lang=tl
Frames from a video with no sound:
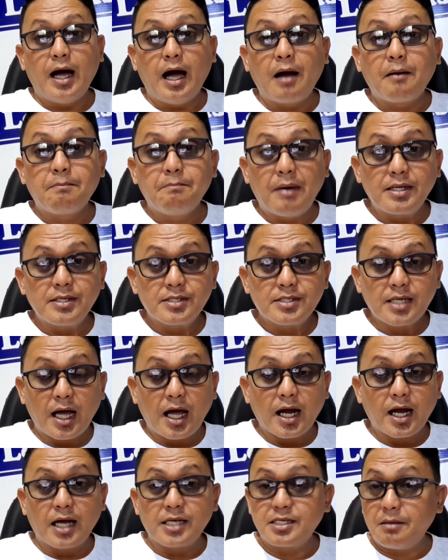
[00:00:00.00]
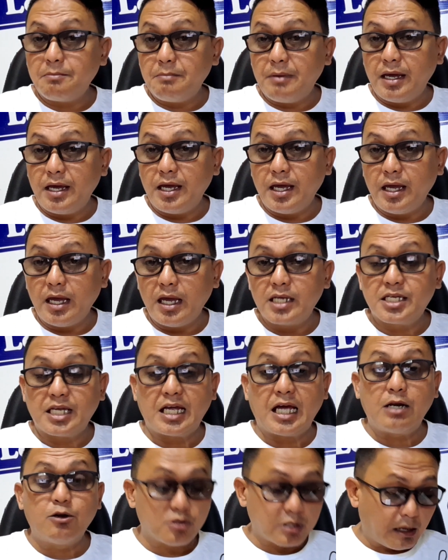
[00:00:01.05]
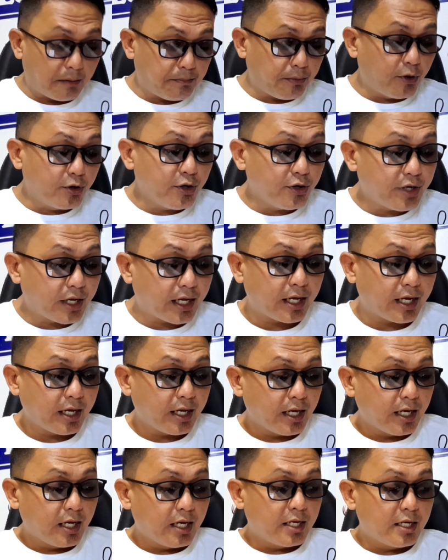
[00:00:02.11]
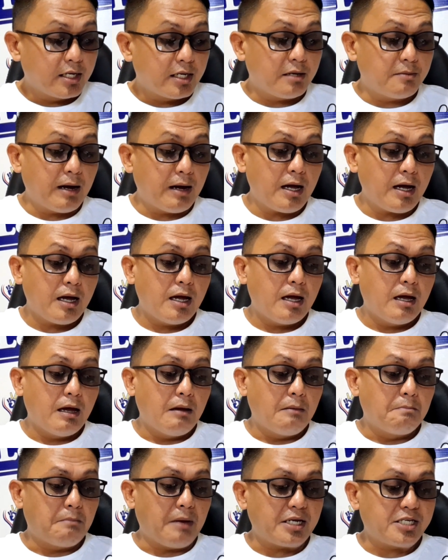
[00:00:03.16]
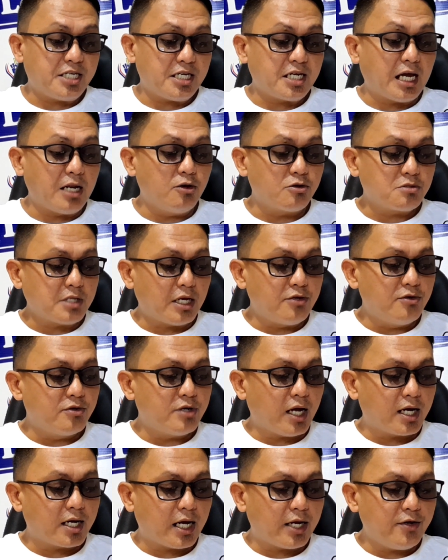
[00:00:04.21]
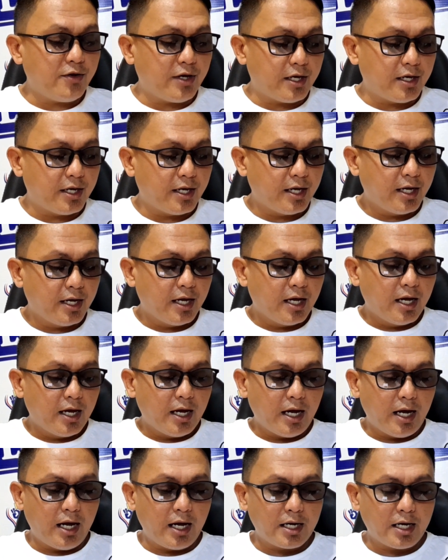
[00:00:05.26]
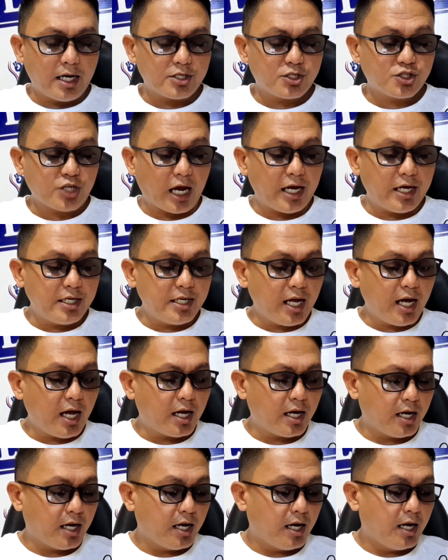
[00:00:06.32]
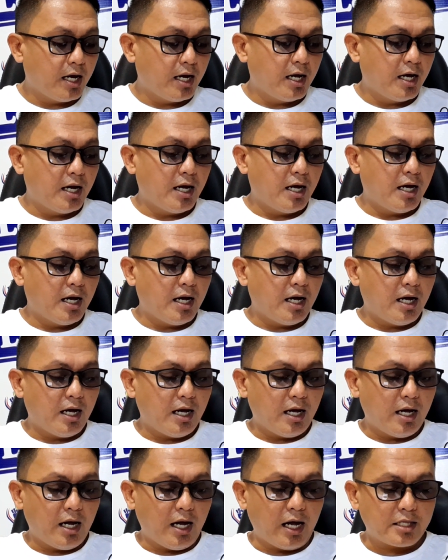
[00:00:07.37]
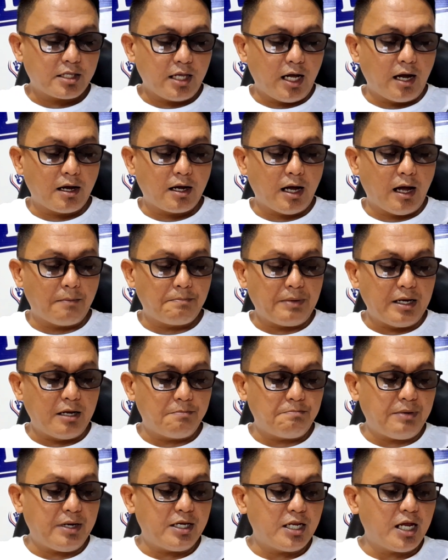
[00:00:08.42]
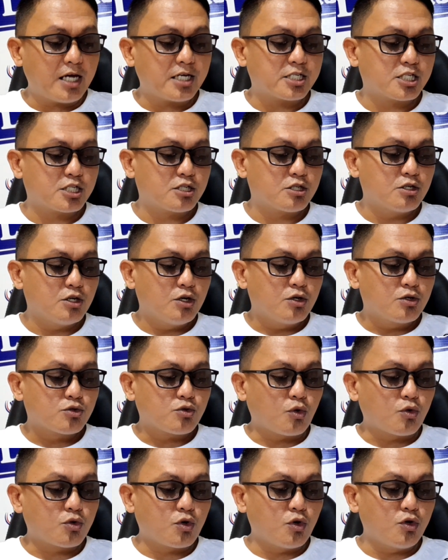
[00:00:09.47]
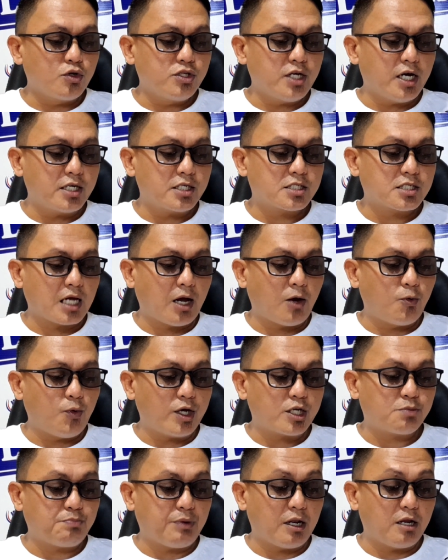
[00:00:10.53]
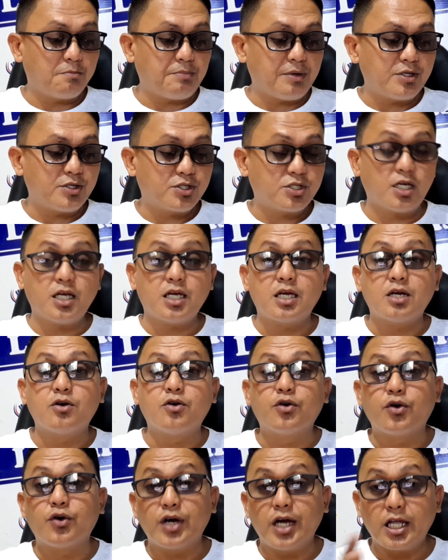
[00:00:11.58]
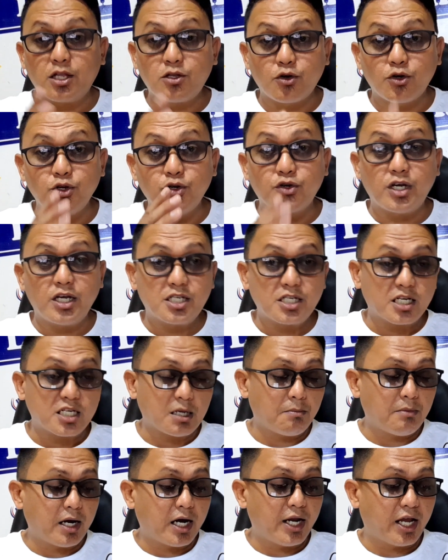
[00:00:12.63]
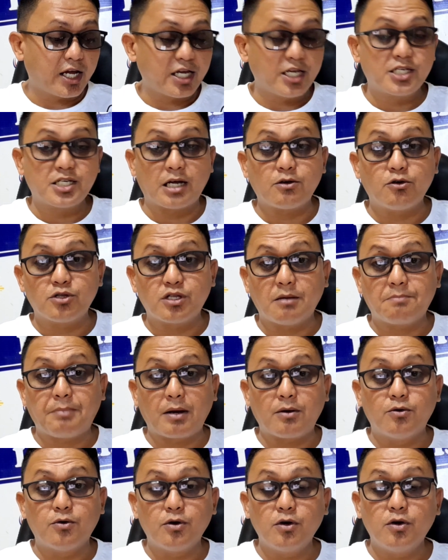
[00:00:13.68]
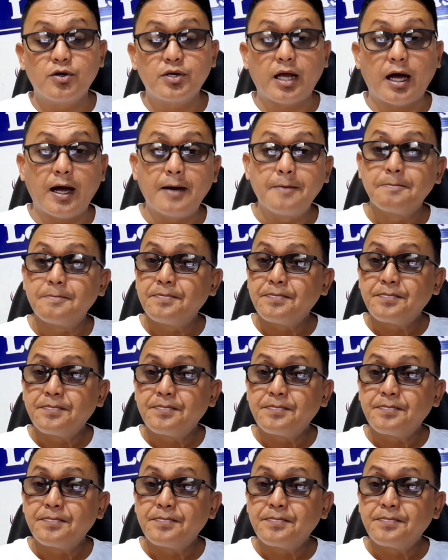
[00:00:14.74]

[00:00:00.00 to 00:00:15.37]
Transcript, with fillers: ang bansa kasi may sigalot na po noon eh. 'Di ba? May sigalot na noon ang ano eh, ang uh, China at ang uh, Pilipinas tungkol diyan sa West Philippine Sea. O ito yung isa sa mga naging sagot ni Pangulo na